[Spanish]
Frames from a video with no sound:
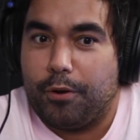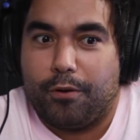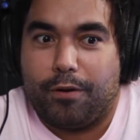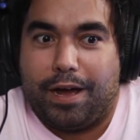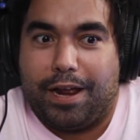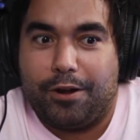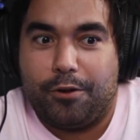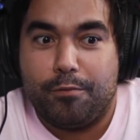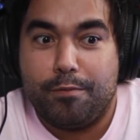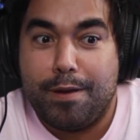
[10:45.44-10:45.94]

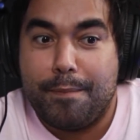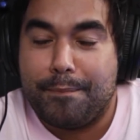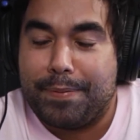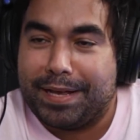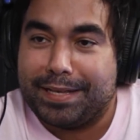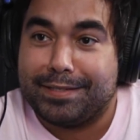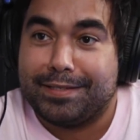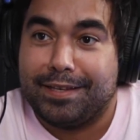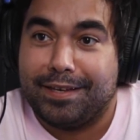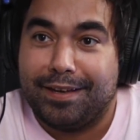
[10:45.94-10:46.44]
pero algo me
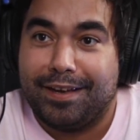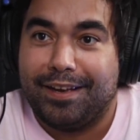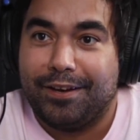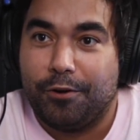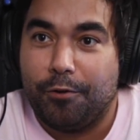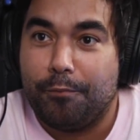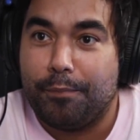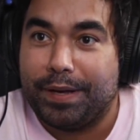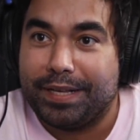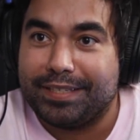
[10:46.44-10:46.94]
pasa,
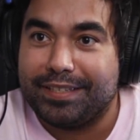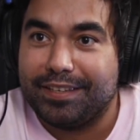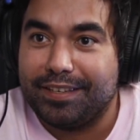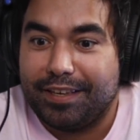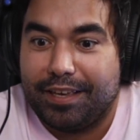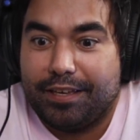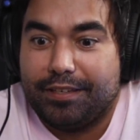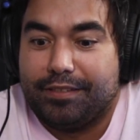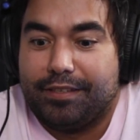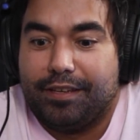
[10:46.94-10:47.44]
algo pasa
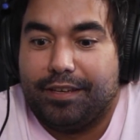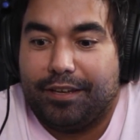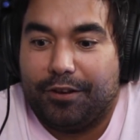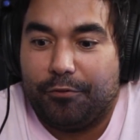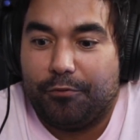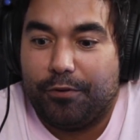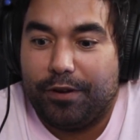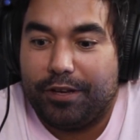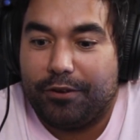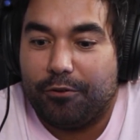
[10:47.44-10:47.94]
que es de,
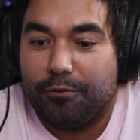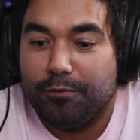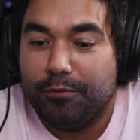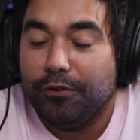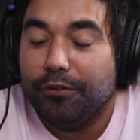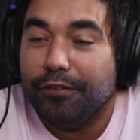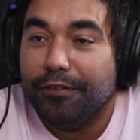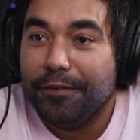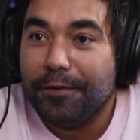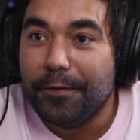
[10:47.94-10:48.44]
güey,
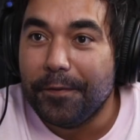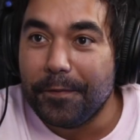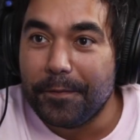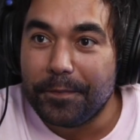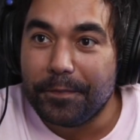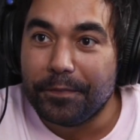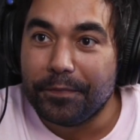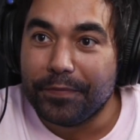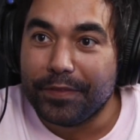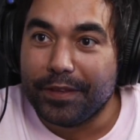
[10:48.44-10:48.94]
¿cómo?
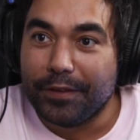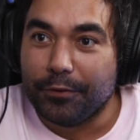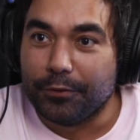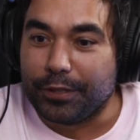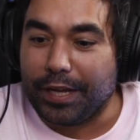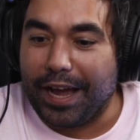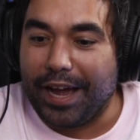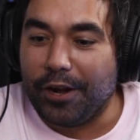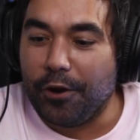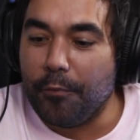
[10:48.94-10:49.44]

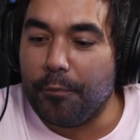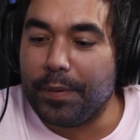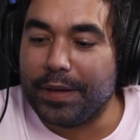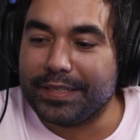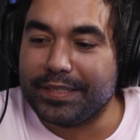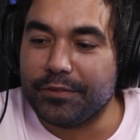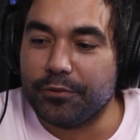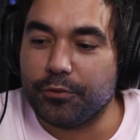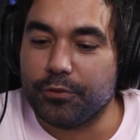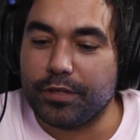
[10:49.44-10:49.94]
O sea, algo
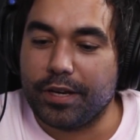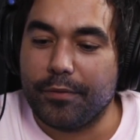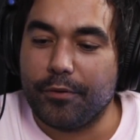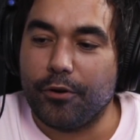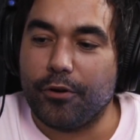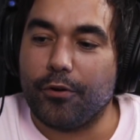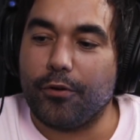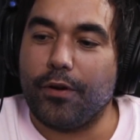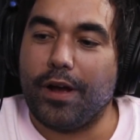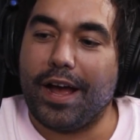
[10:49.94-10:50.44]
pasa en tu
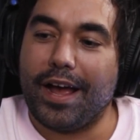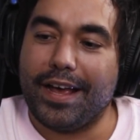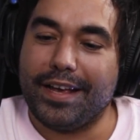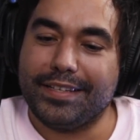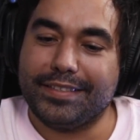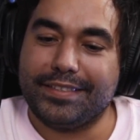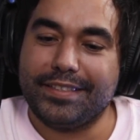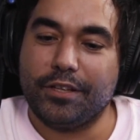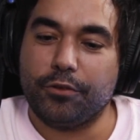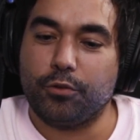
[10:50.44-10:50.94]
cerebro. Ah,
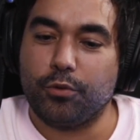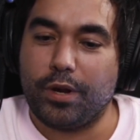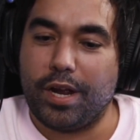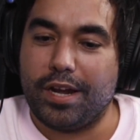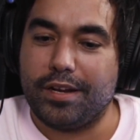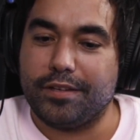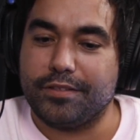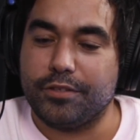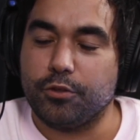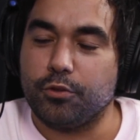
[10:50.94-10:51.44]
es
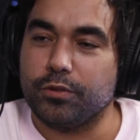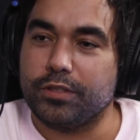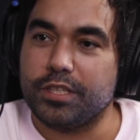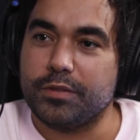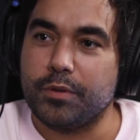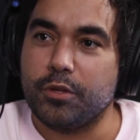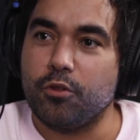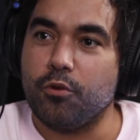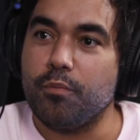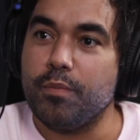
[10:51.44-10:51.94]
natural. Si tú
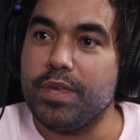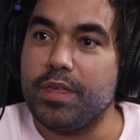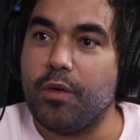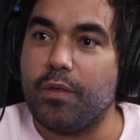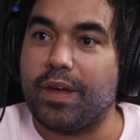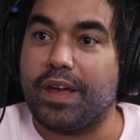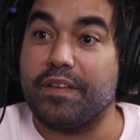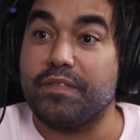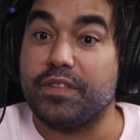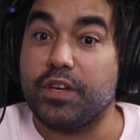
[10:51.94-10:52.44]
estás viendo un
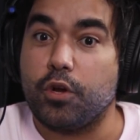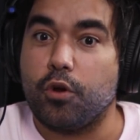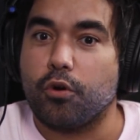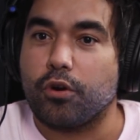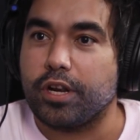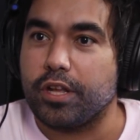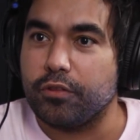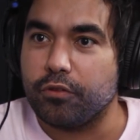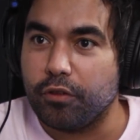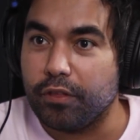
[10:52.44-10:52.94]
video de gente
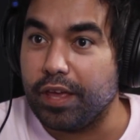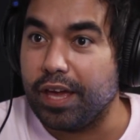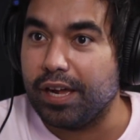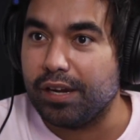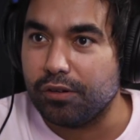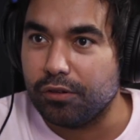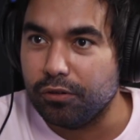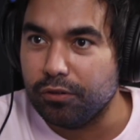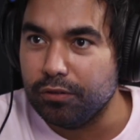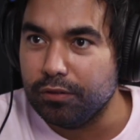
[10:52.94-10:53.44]
corriendo de
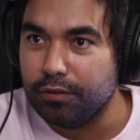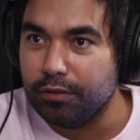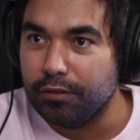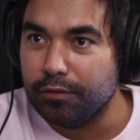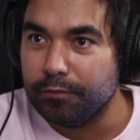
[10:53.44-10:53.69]
algo,